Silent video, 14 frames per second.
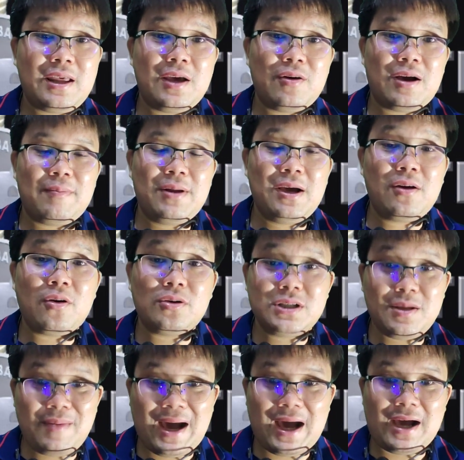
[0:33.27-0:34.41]
เกี่ยวกับเรื่องของ
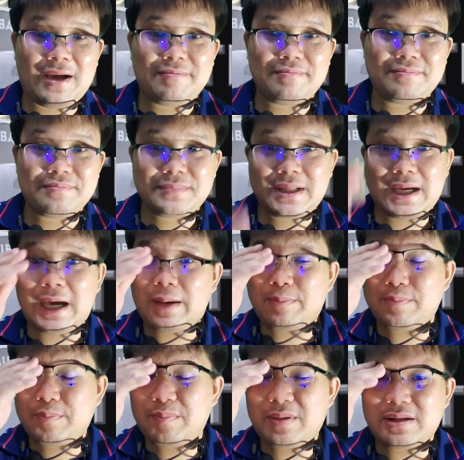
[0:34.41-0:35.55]
ชิบะนะครับ
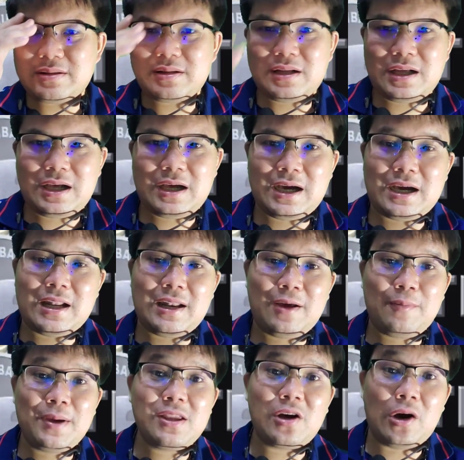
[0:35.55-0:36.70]
อ่ะเรา
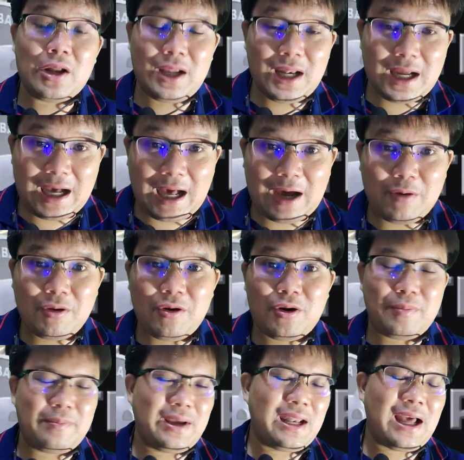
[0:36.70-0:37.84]
ไปเจาะทีละข่าวก่อ
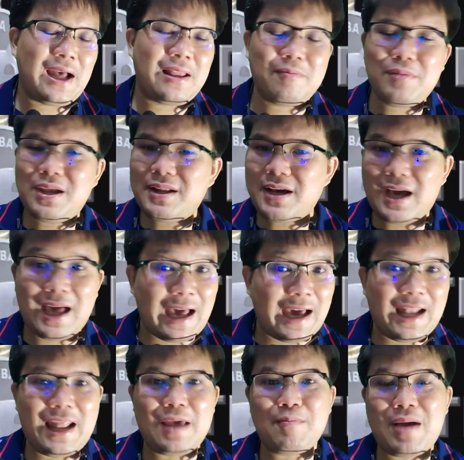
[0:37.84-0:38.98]
นไม่น่าจะมีเนื้อหา
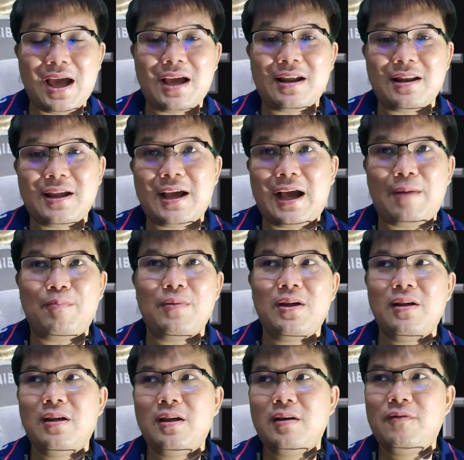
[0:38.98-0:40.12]
อะไรมากนะครับ
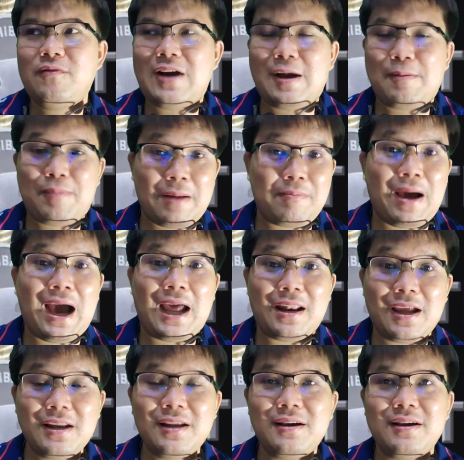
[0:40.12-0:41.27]
ฟังผ่านๆ
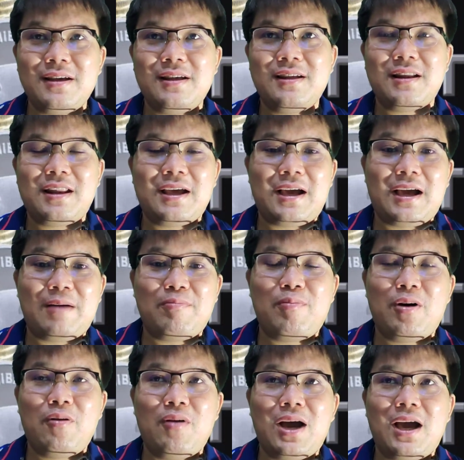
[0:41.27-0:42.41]
ได้เลยนะครับ
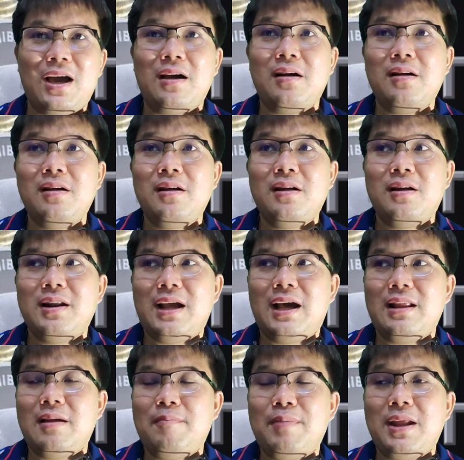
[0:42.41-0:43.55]
เพราะว่าน่า
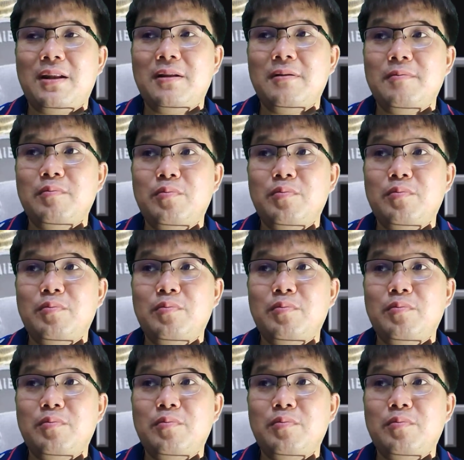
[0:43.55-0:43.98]
จะเป็น